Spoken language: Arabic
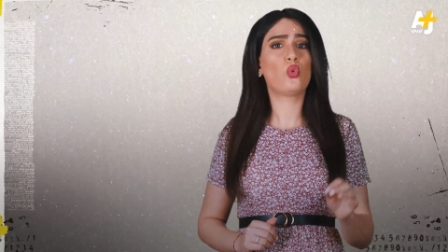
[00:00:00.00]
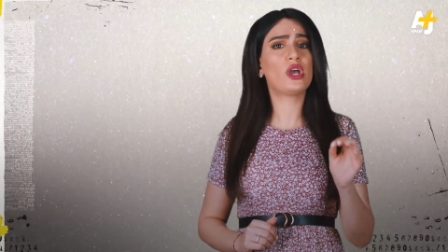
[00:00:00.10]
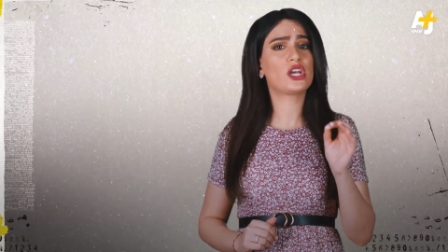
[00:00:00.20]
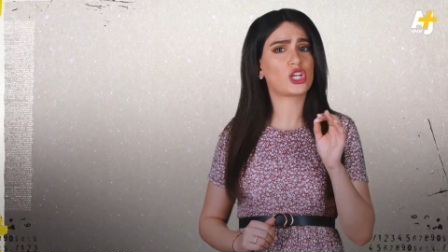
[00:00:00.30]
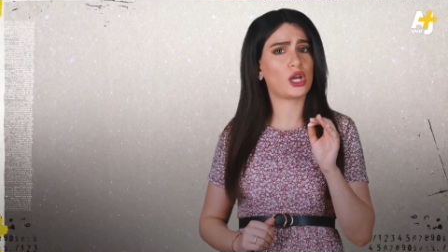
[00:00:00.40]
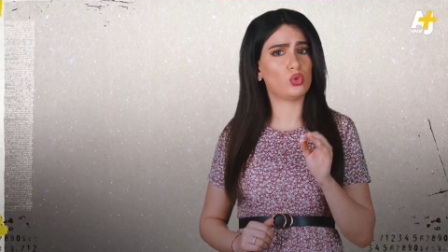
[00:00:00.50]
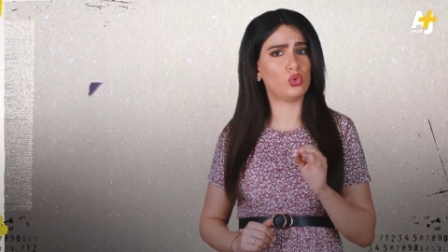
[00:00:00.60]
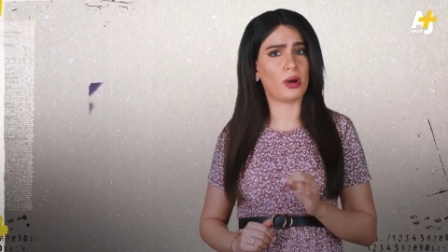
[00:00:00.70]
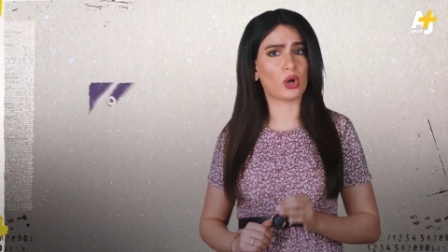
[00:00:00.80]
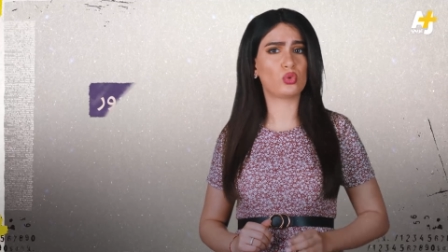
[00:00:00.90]
ويجعله
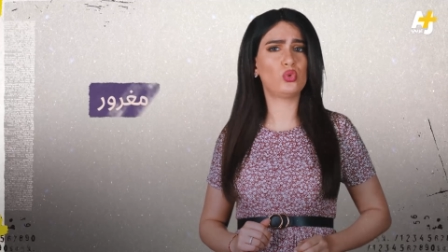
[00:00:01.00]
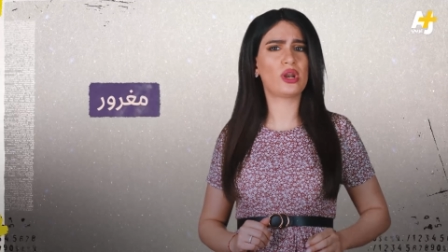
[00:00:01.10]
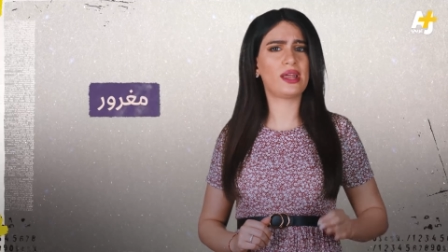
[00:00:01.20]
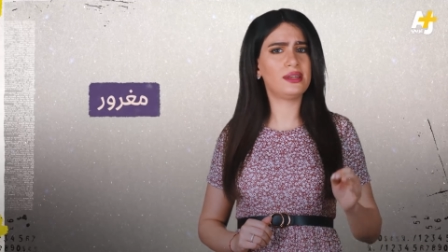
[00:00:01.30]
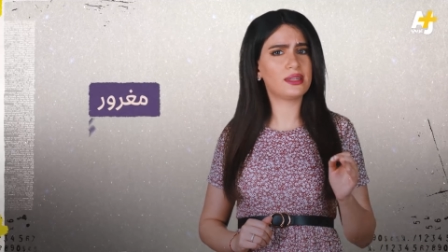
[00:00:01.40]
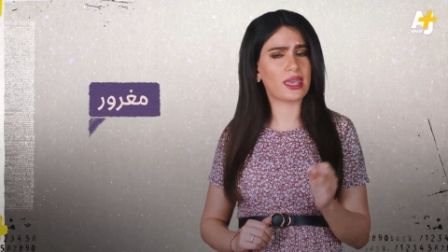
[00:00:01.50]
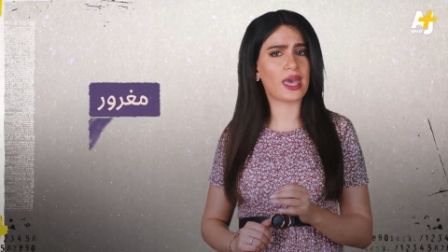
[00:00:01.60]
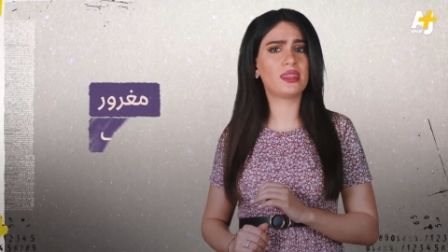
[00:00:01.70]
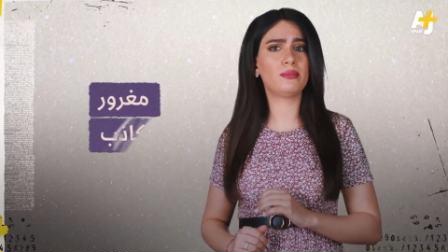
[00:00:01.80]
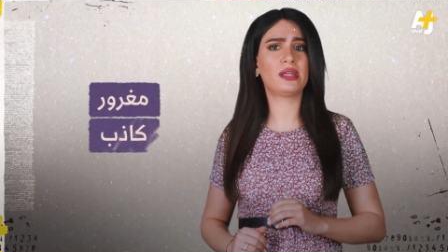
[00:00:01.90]
مغرورا
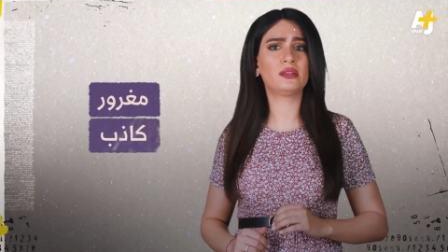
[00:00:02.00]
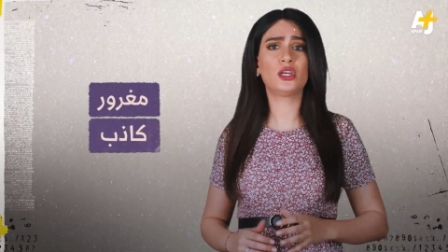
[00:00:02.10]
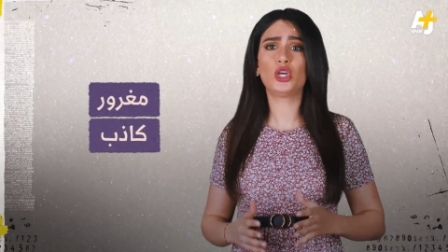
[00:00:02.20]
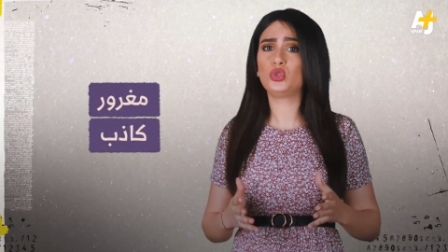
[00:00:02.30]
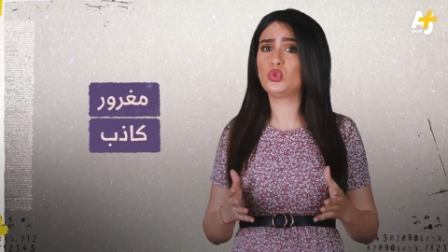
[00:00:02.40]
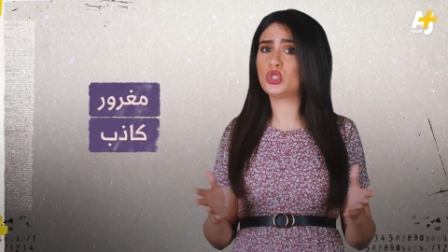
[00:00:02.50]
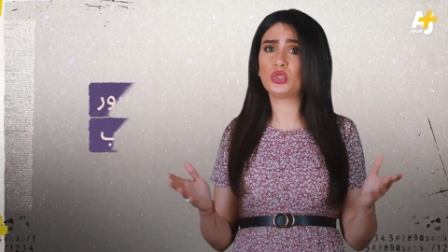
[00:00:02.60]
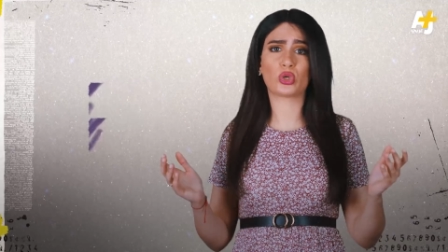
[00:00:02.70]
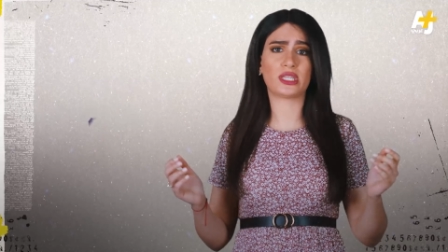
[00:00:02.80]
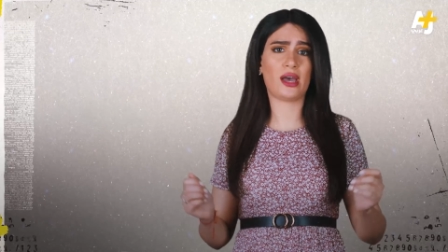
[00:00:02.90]
كاذبا
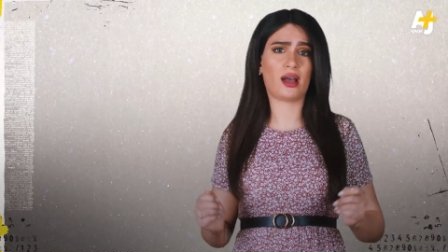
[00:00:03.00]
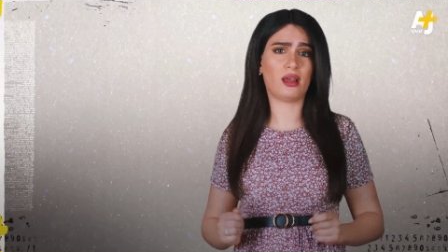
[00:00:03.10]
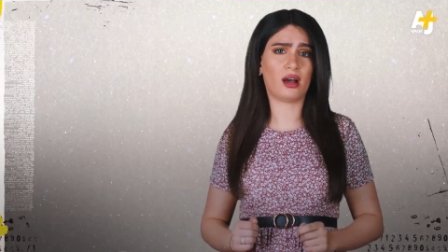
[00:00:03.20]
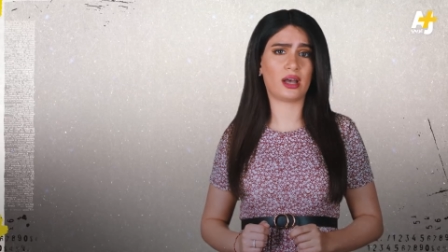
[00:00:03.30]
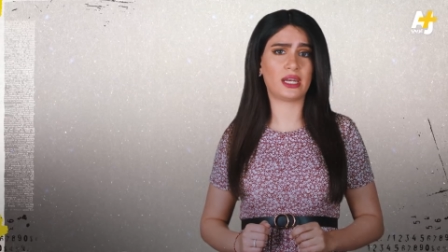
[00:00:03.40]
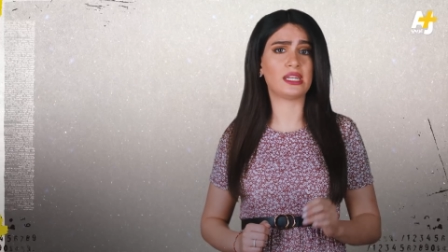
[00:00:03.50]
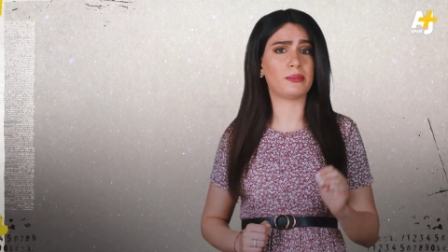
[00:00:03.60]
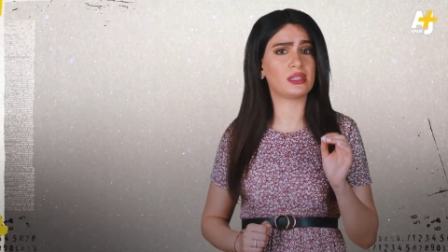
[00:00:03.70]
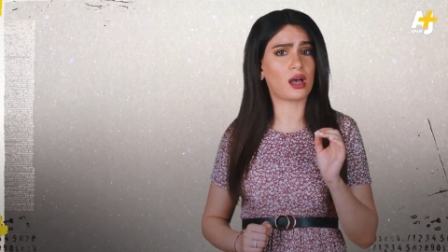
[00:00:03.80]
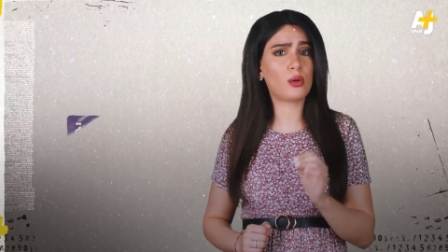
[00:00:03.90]
يجيد خداع الاخرين
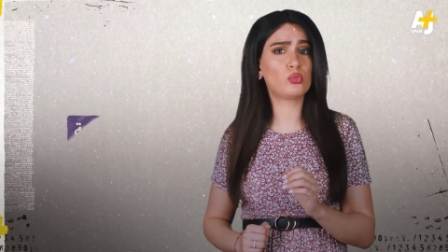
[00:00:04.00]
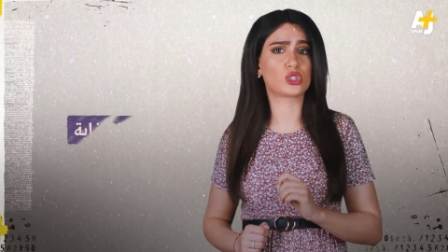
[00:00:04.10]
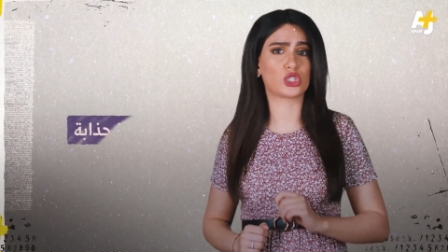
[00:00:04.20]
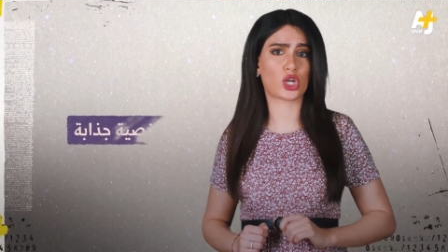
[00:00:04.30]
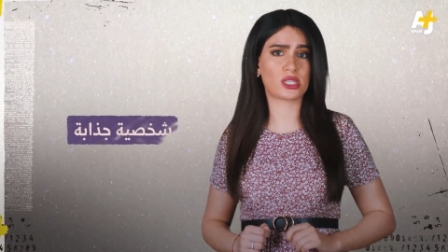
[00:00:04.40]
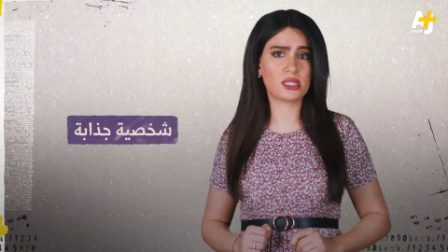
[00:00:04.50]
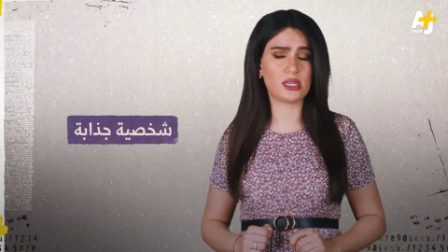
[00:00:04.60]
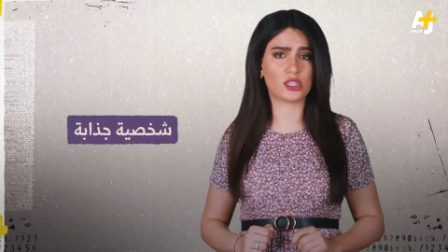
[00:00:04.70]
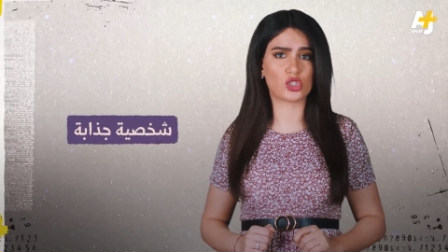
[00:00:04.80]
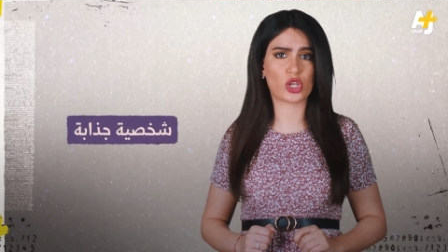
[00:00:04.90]
بتقمص
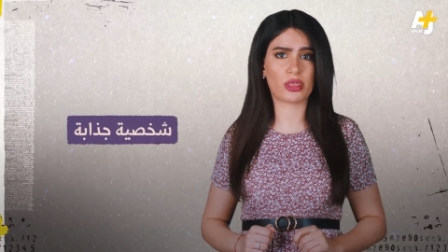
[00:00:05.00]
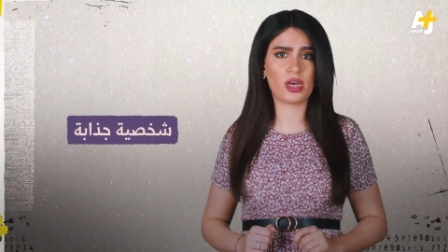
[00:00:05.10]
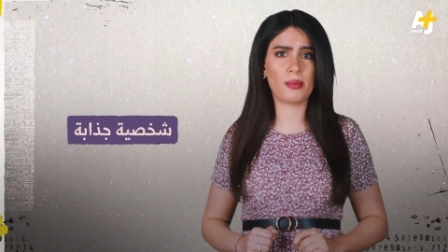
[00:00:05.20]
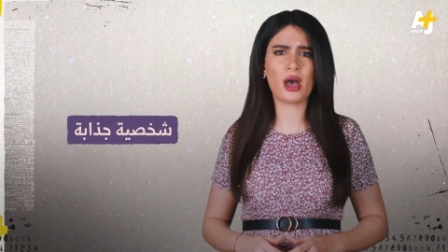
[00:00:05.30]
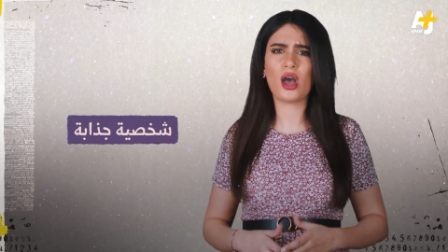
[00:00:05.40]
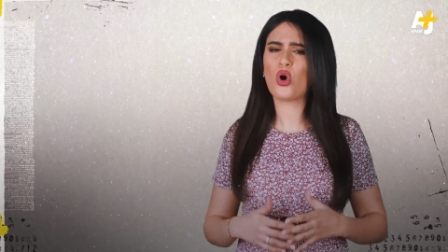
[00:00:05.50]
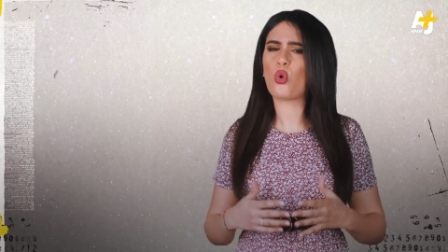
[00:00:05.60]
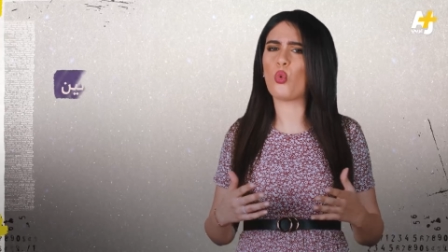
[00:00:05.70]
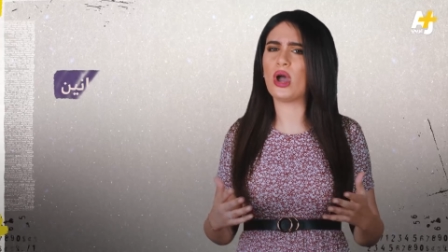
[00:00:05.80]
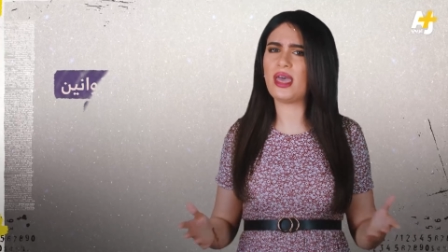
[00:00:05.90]
شخصيه جذابه
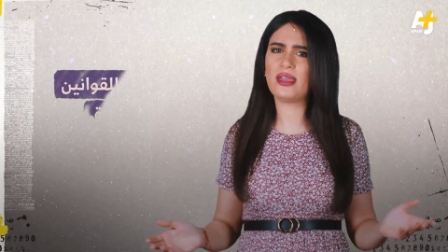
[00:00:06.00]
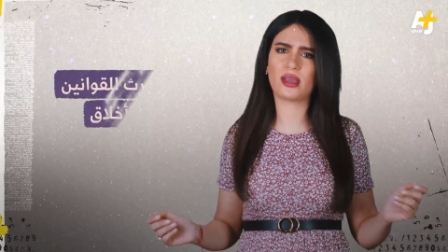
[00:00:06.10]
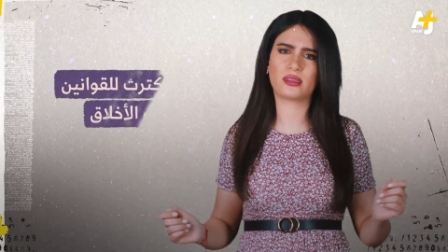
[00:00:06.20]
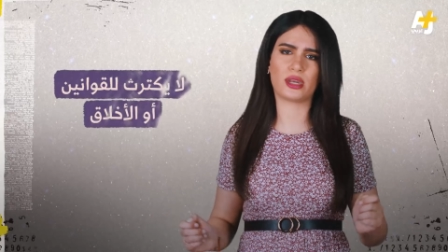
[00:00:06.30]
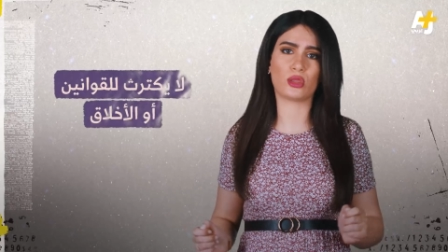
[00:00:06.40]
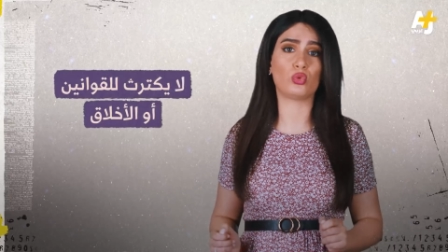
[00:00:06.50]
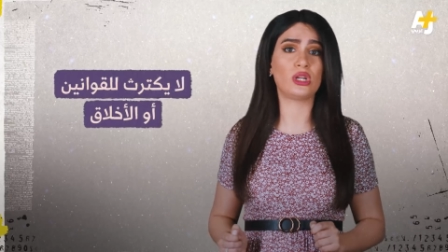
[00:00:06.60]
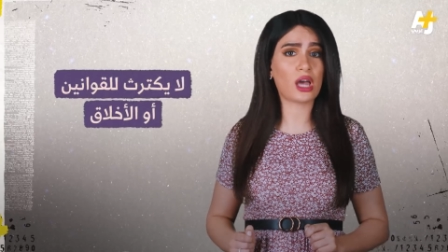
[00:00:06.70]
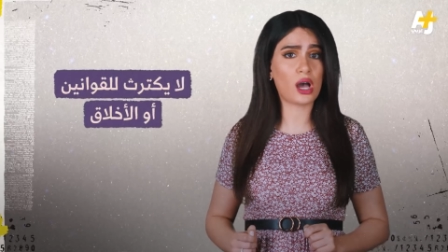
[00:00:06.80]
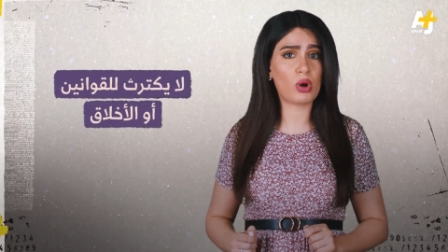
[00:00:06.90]
ولا يكترث
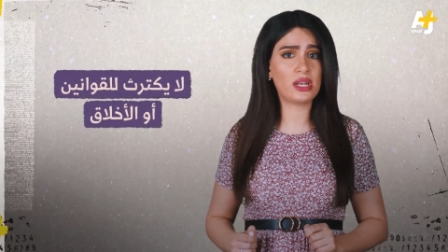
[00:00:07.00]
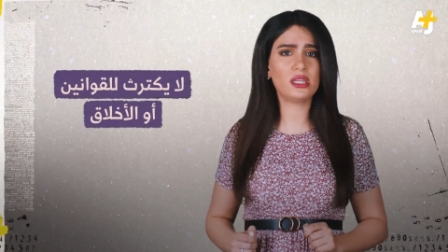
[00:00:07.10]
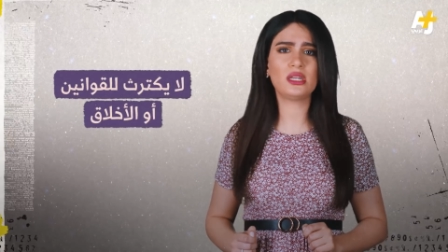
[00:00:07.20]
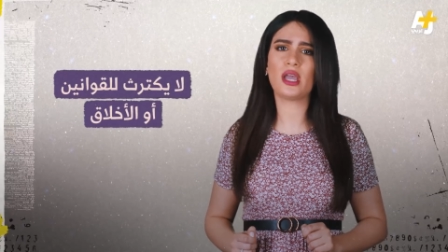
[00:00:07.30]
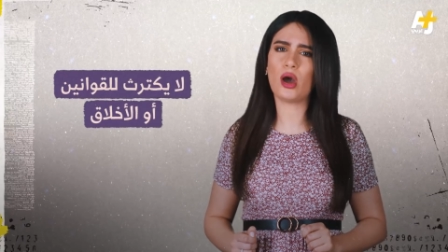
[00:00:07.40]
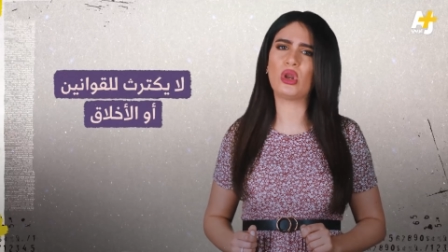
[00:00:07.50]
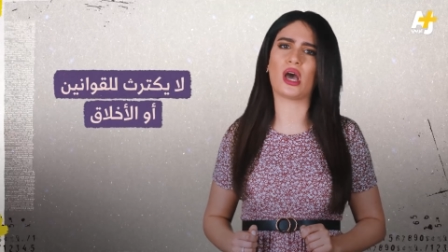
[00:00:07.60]
للقوانين او